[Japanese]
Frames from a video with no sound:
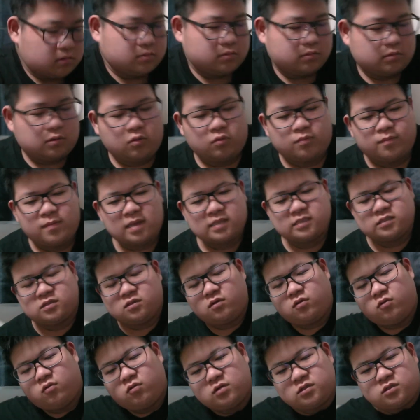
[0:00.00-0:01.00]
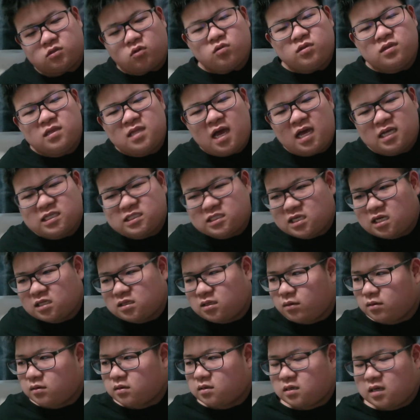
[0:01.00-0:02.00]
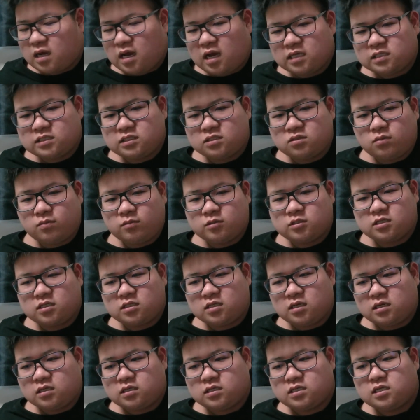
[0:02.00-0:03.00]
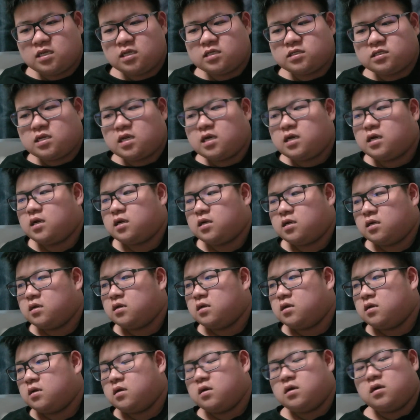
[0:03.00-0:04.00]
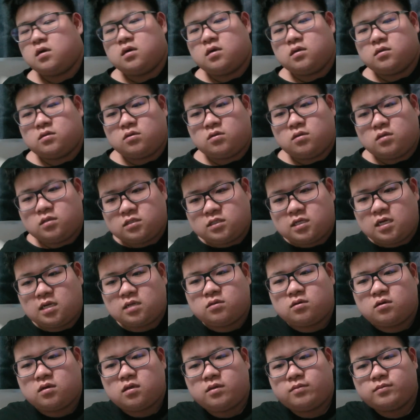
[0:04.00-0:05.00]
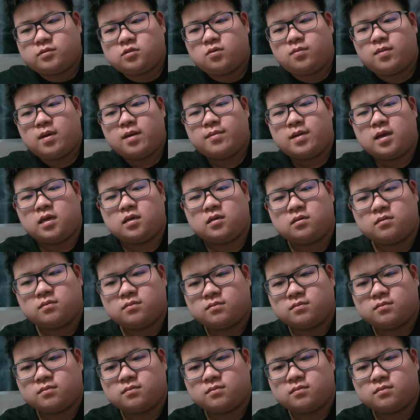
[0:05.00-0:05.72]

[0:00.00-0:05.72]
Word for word: でも、マジね、俺そんな箸方、箸の持ち方、綺麗じゃないから。次回の動画で会いましょう。バイバイ。